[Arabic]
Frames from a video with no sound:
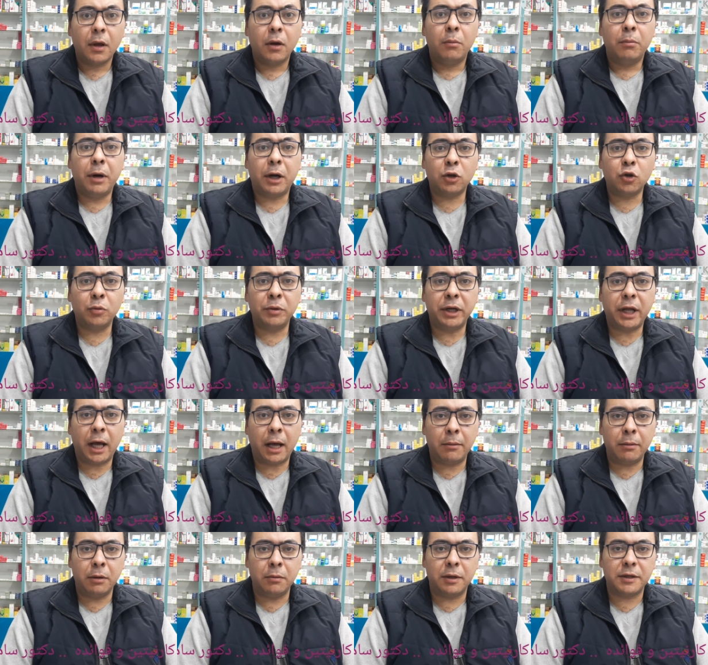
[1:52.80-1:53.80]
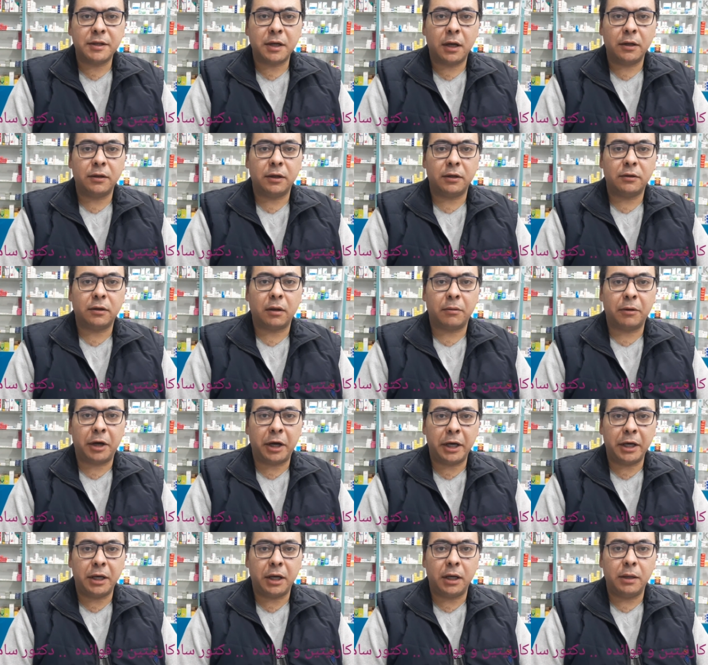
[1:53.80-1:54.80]
برضو من أهم المصادر
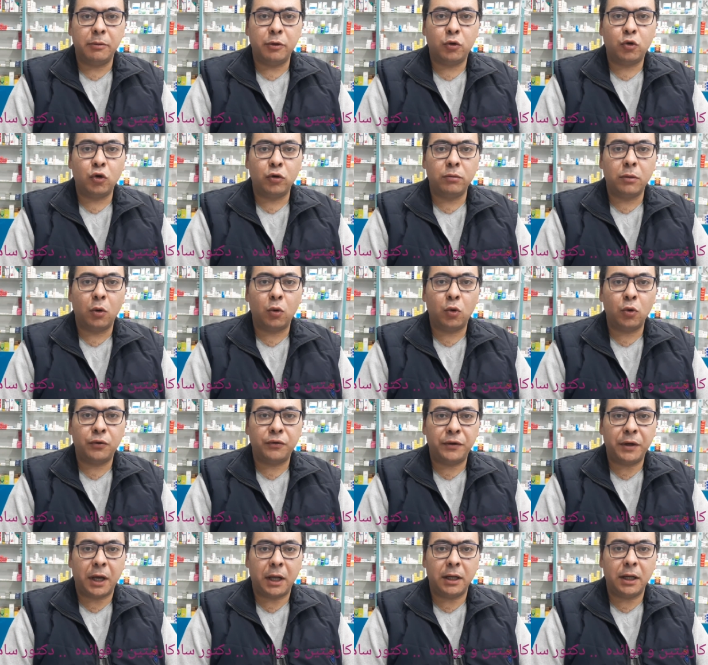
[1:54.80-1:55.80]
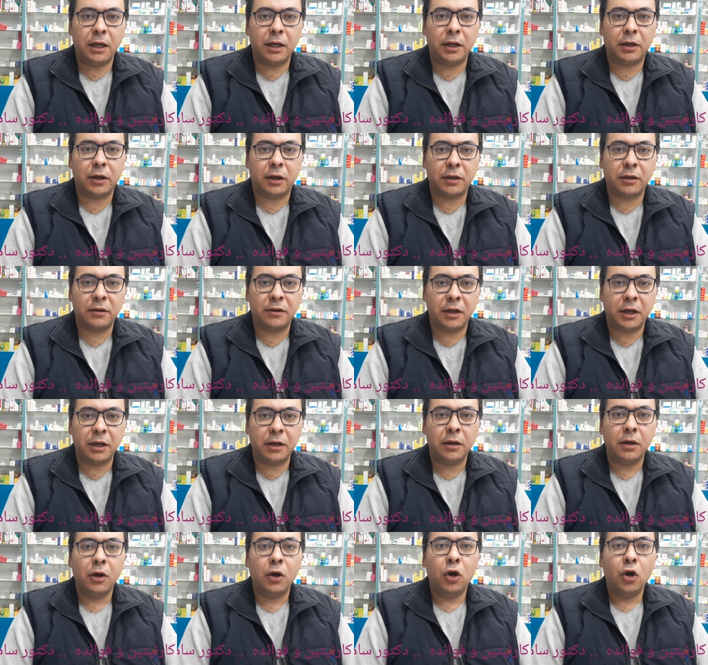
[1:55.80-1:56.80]
الطبيعية اللي بيكون موجود فيها ال
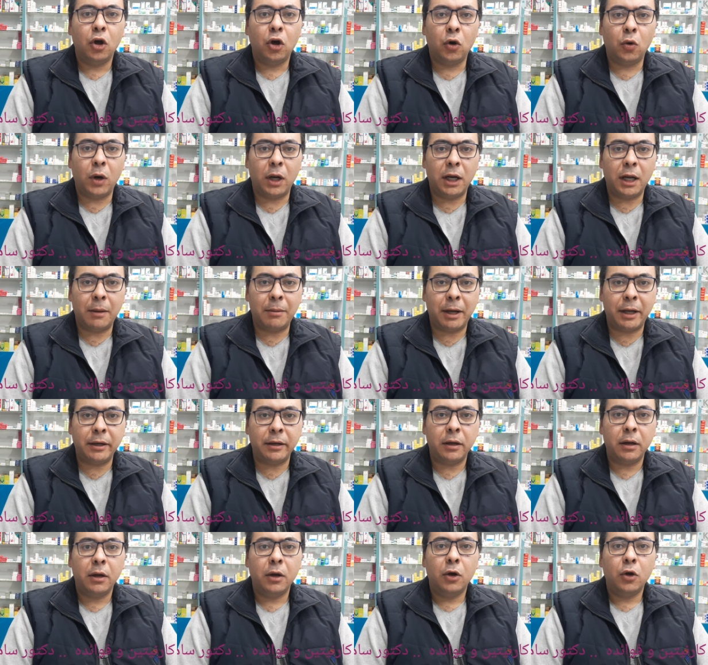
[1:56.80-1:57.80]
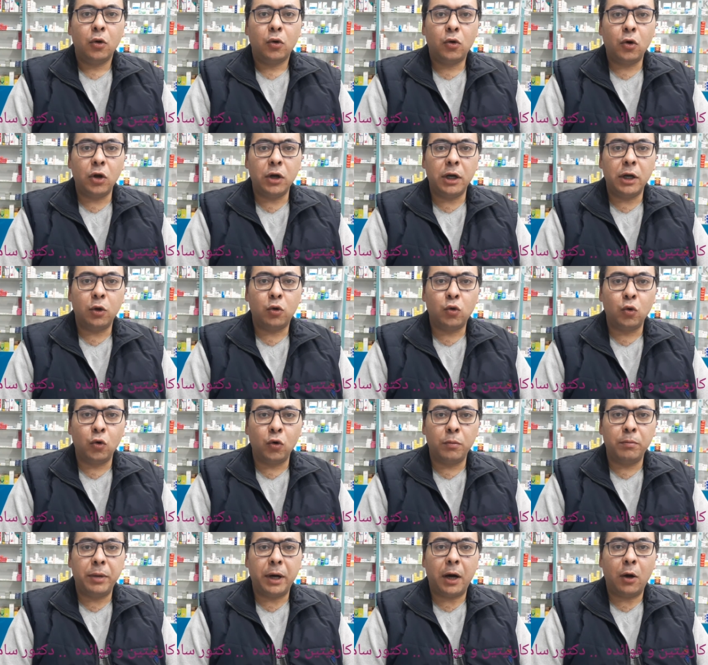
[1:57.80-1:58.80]
كارنتين هو اللبن كل
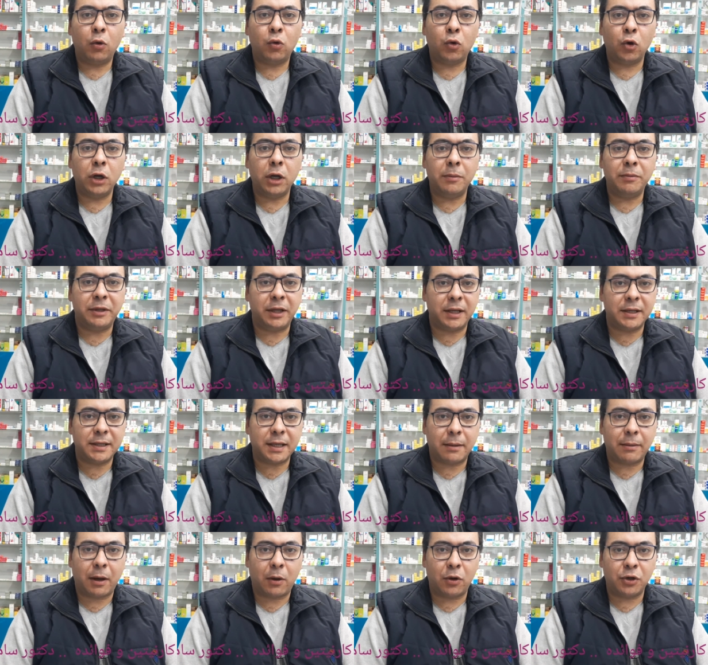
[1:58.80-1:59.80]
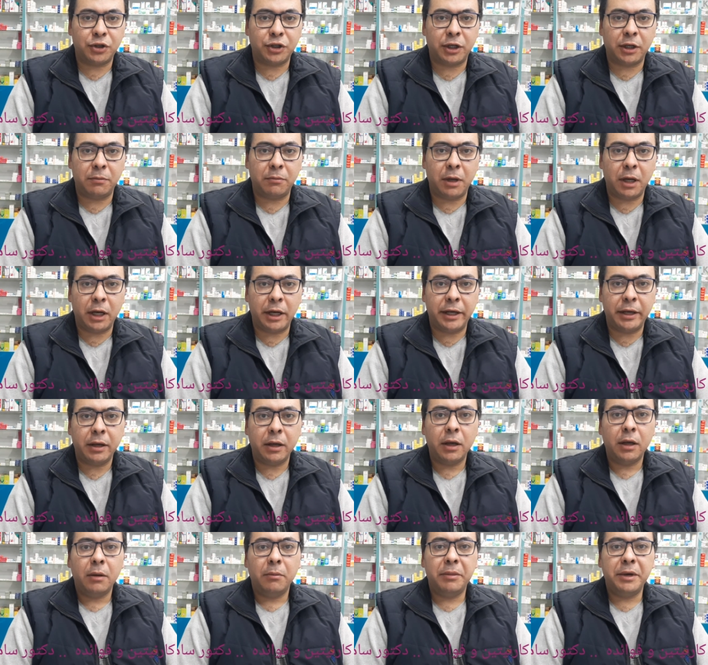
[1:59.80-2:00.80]
كوب أو كل 227 مللي
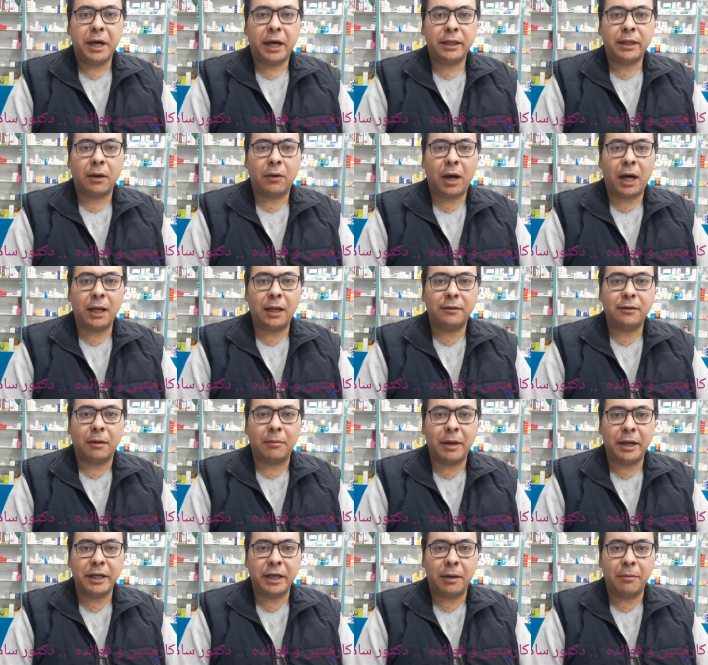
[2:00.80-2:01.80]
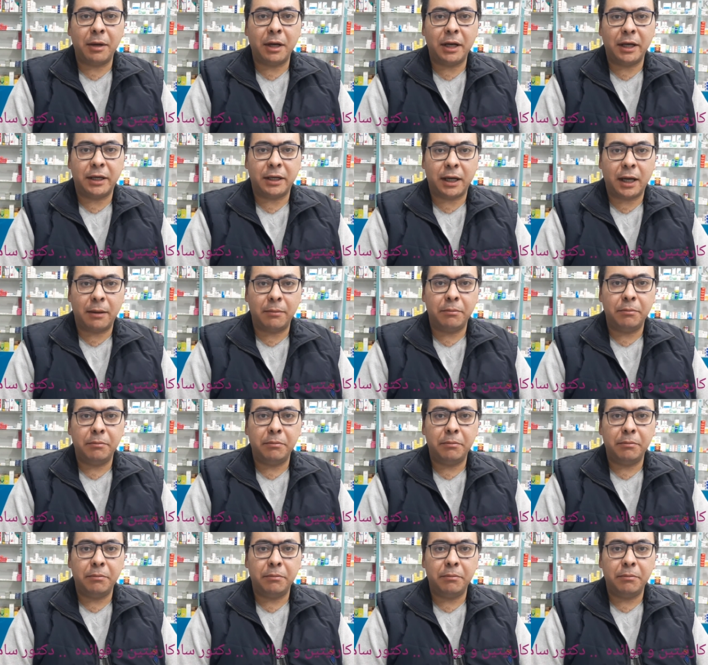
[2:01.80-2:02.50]
بيحتوي على 8 مللي جرام